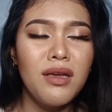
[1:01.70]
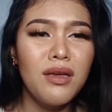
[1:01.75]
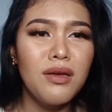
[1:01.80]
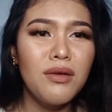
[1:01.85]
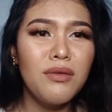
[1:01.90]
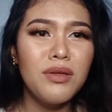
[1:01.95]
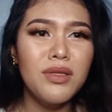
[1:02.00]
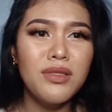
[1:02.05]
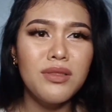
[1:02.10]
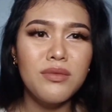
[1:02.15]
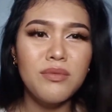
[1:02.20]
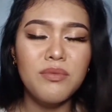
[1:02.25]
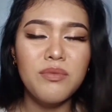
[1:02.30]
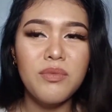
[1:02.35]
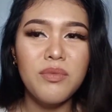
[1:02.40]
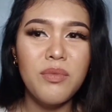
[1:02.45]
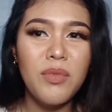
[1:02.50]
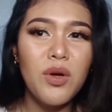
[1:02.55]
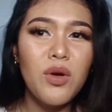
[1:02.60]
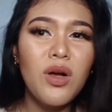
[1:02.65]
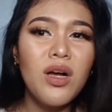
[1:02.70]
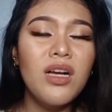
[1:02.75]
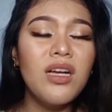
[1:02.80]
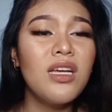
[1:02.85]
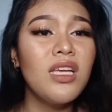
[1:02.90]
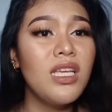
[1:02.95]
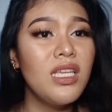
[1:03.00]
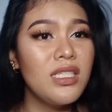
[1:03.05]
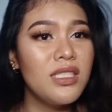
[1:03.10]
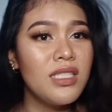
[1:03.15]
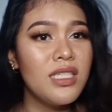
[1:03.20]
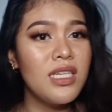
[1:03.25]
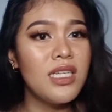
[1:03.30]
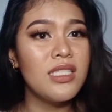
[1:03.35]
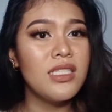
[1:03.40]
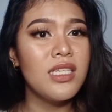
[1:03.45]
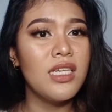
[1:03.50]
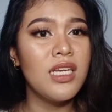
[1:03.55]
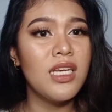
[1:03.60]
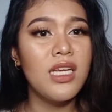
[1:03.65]
ewan pero ang easy
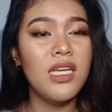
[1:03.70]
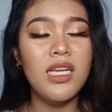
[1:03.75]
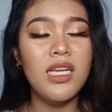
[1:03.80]
kasi